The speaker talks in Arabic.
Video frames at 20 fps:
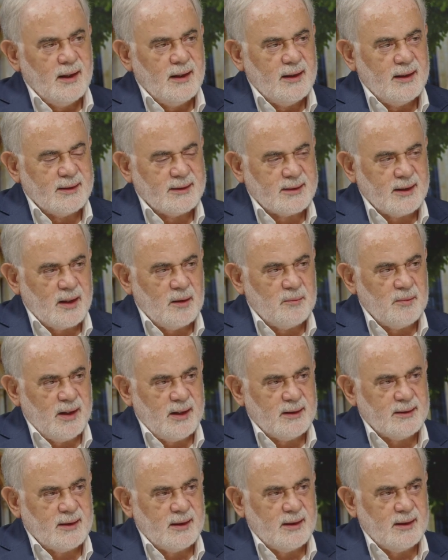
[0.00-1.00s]

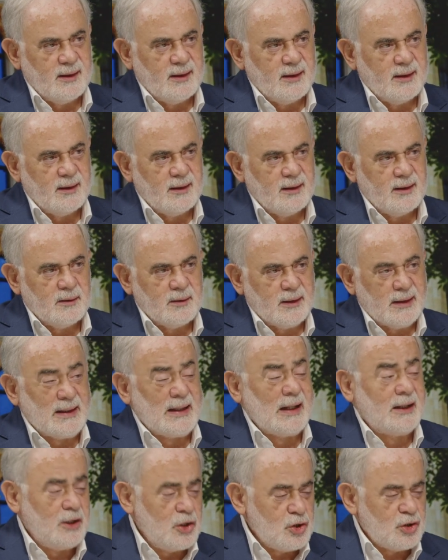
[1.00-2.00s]
الانتخابات
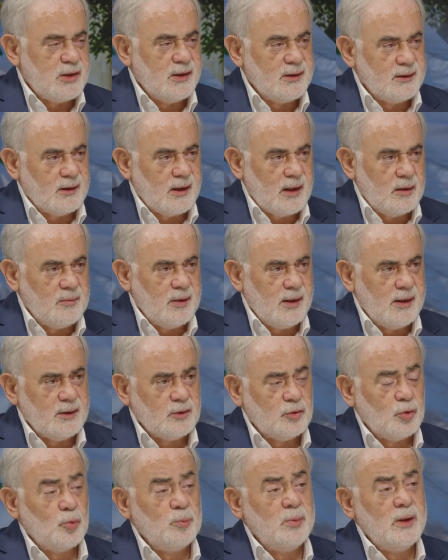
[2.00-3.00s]
نتيجه
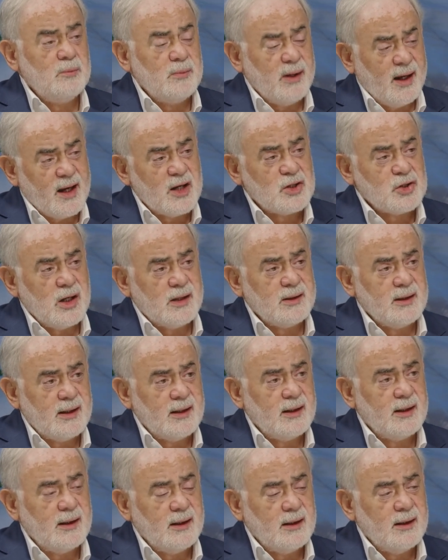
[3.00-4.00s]
الانتخابات وبالمهرجان
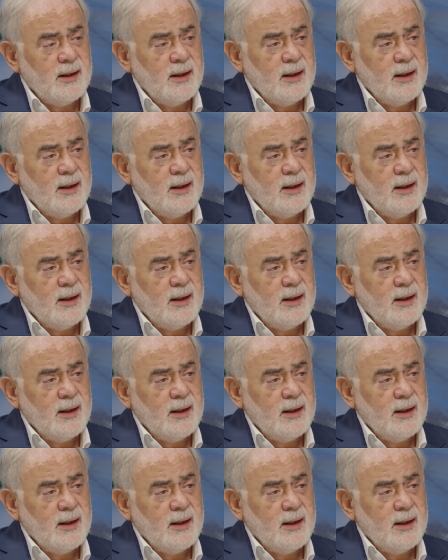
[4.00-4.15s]
يلي